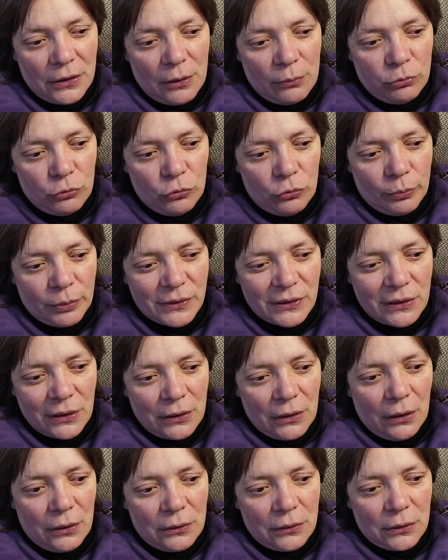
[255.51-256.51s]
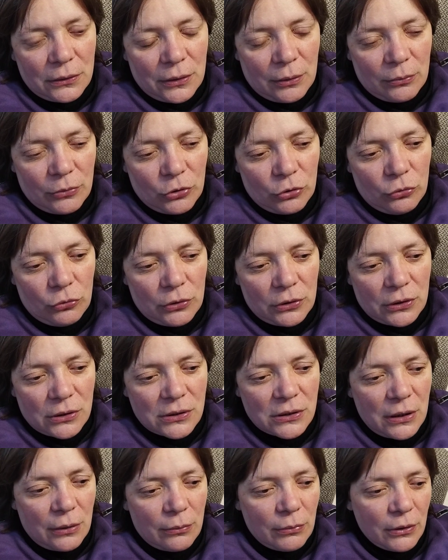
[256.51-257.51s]
Я буду постоянно там ее это
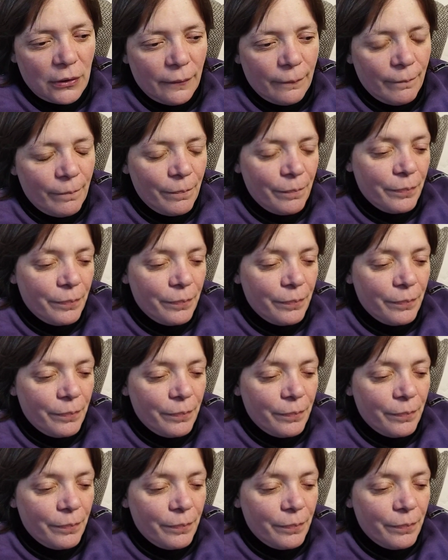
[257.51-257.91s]
самое